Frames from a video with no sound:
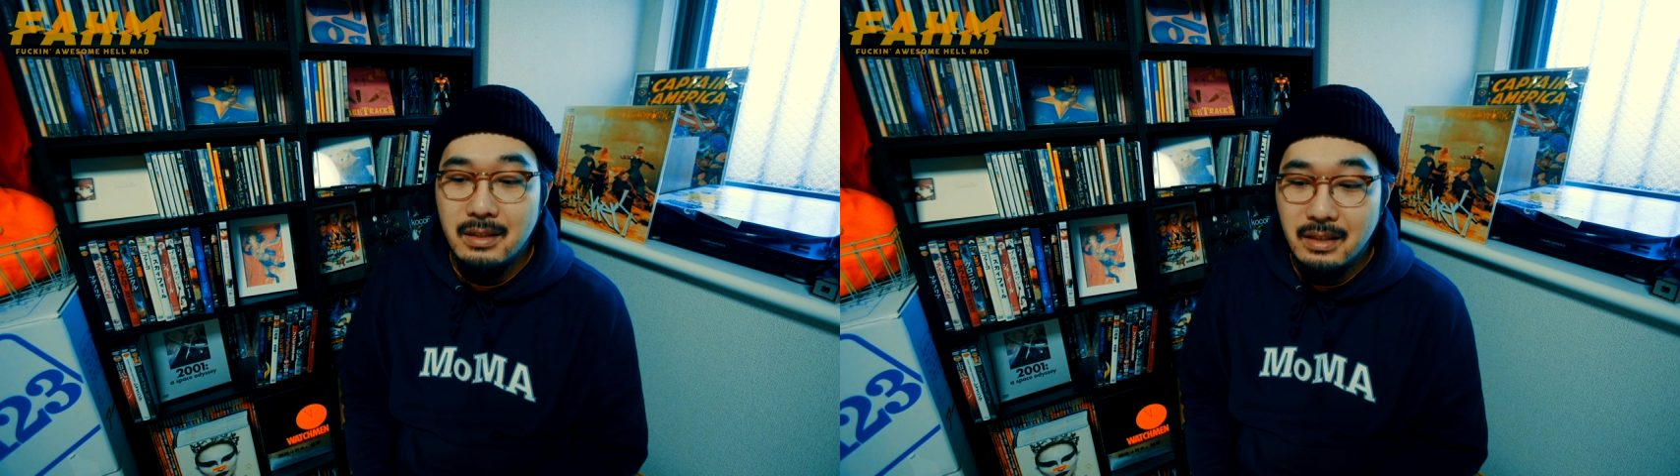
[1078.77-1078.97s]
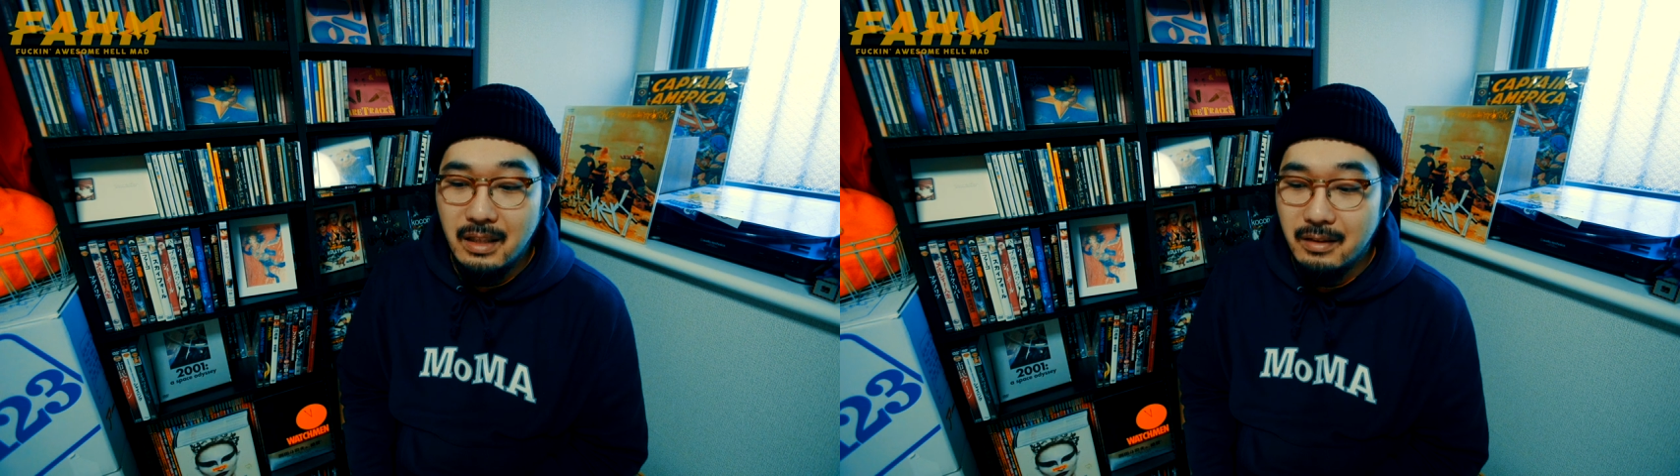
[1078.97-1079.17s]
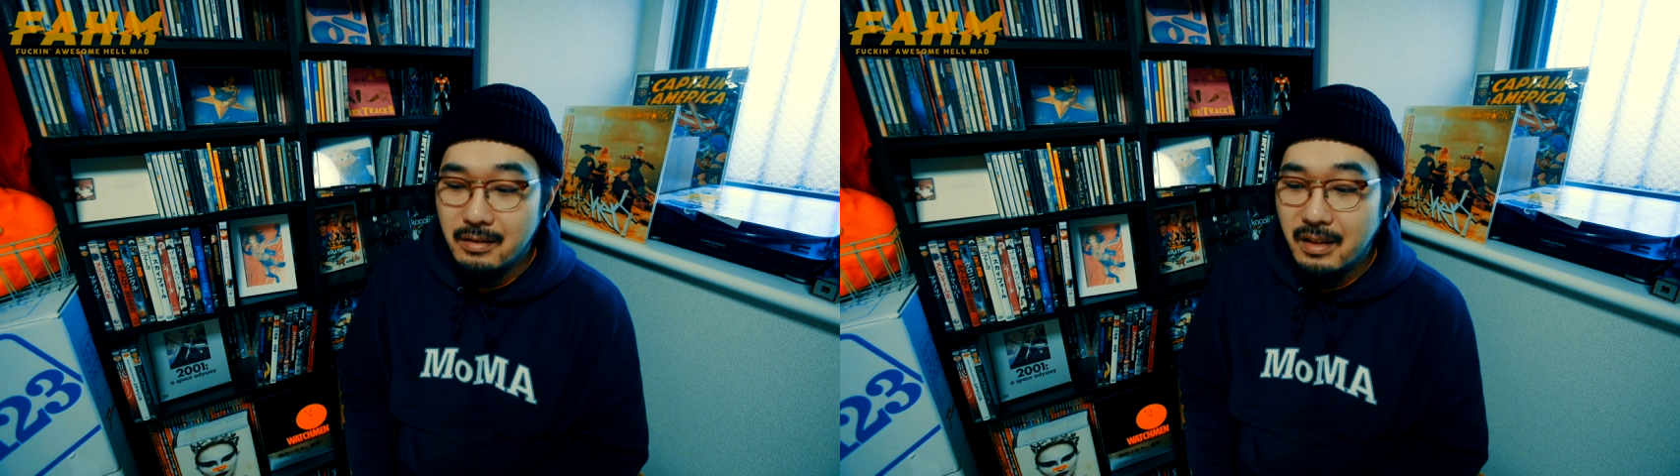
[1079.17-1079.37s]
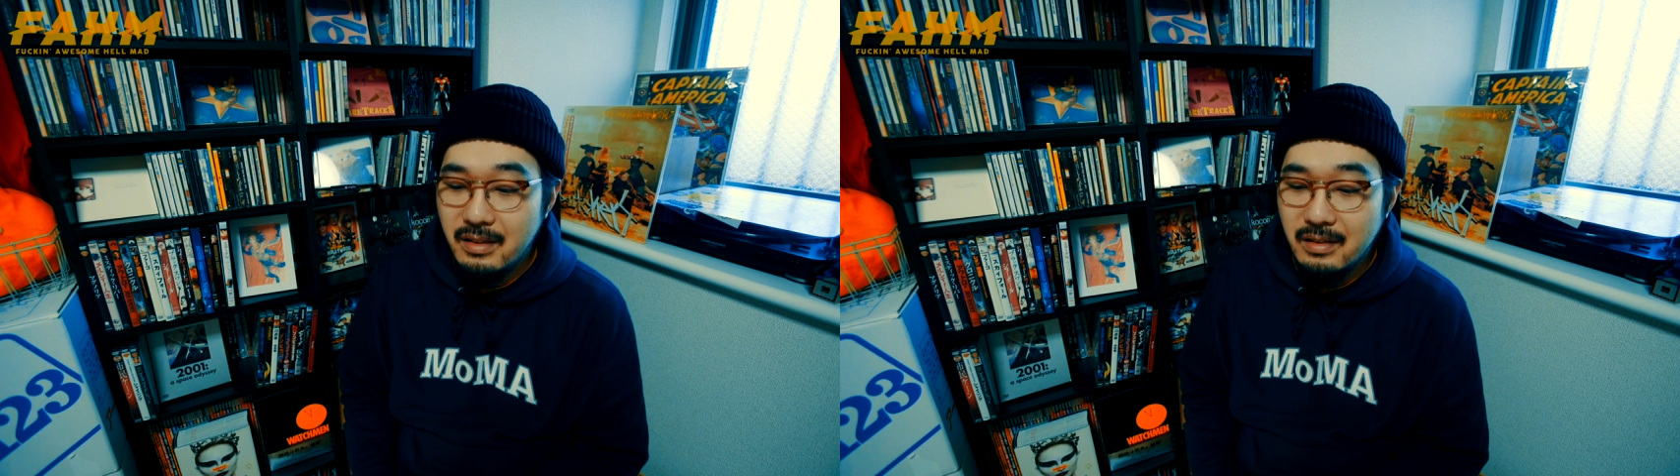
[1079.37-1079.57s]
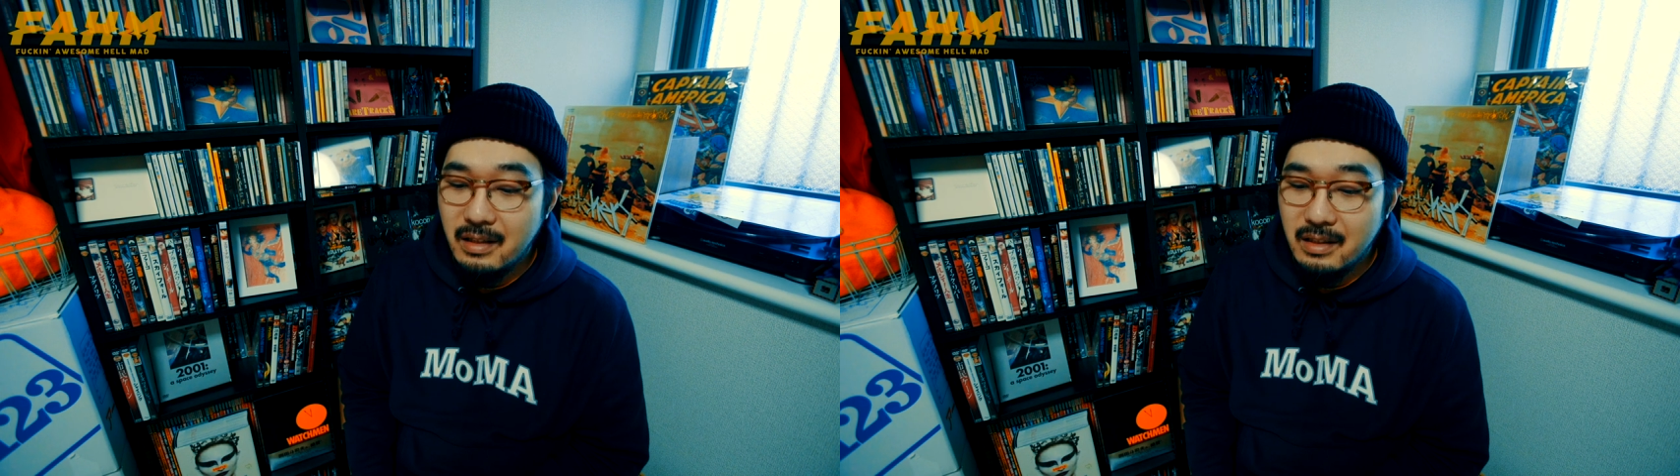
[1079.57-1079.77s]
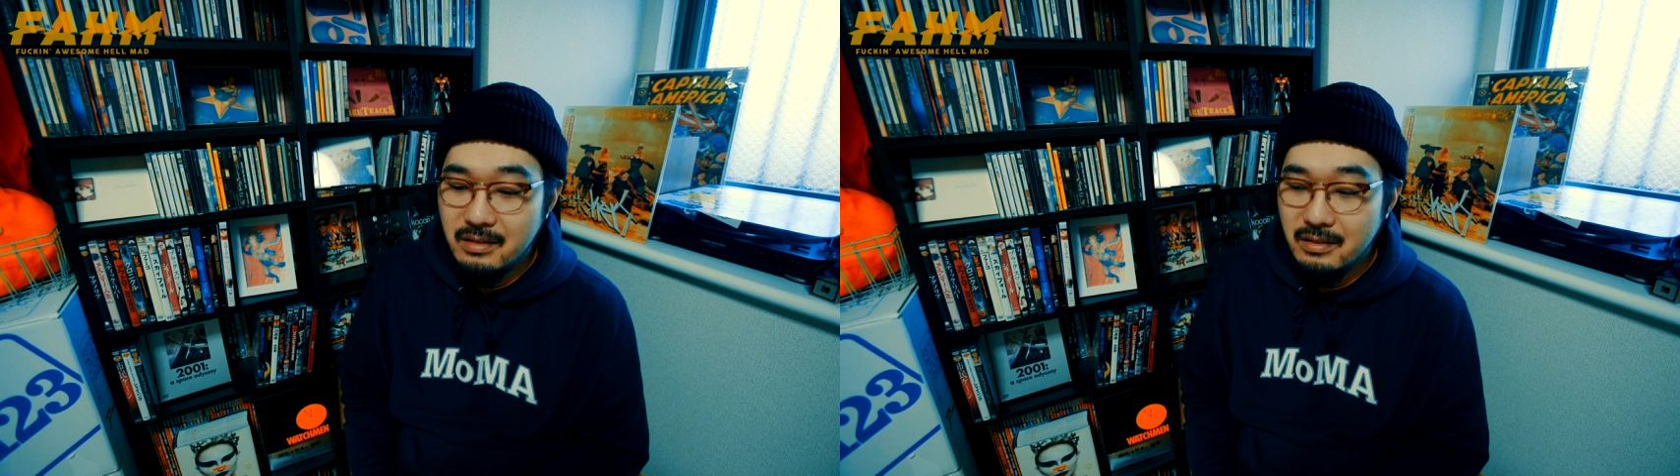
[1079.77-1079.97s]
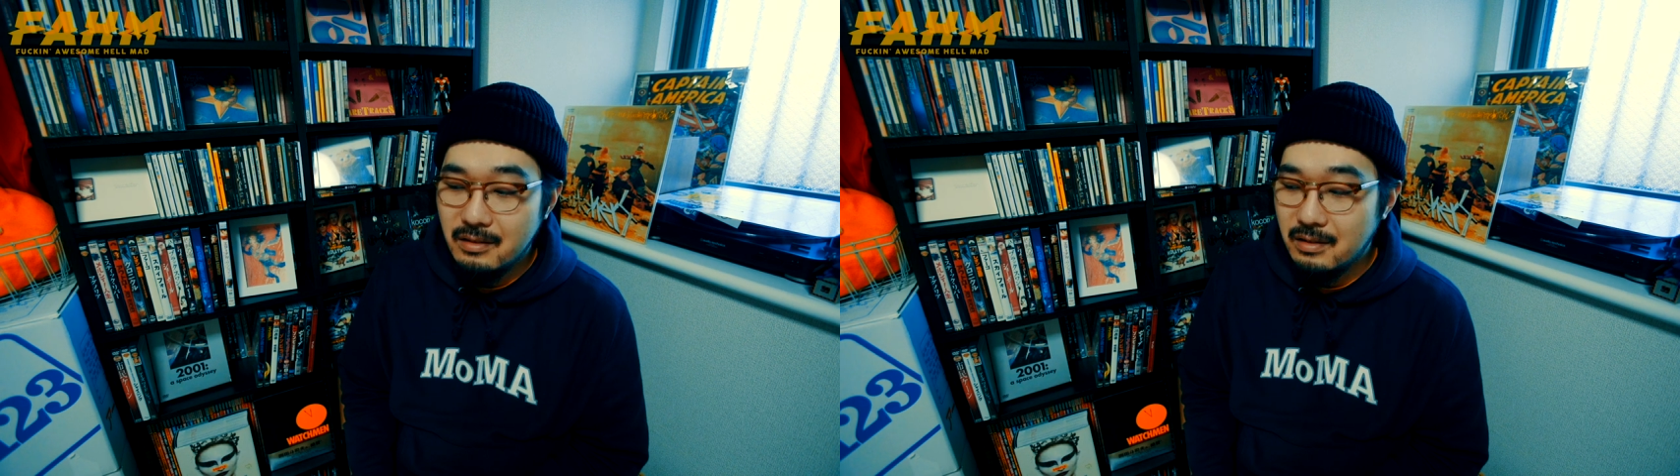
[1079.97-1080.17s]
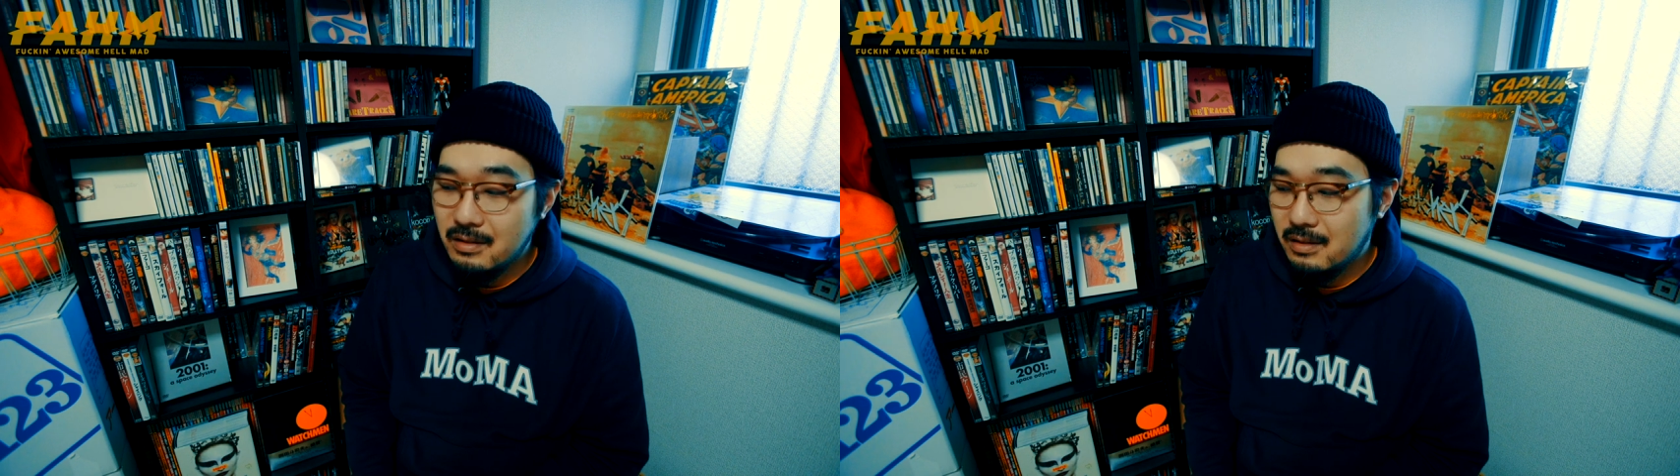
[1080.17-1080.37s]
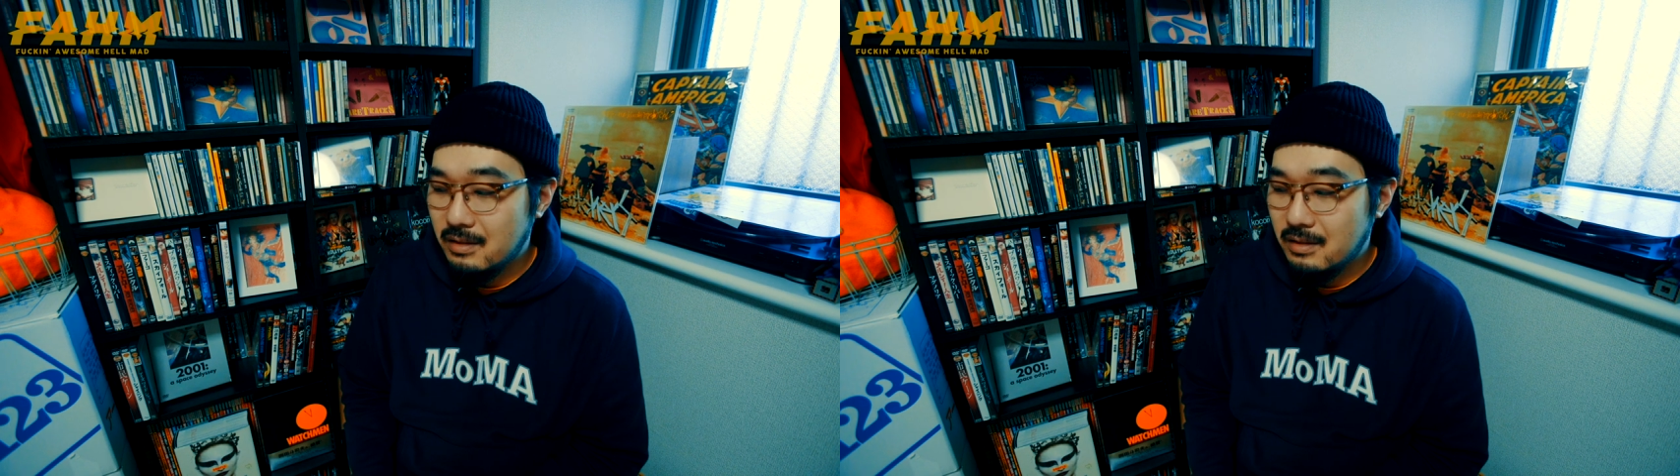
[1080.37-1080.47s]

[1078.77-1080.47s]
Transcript: うなんだろう、哲学を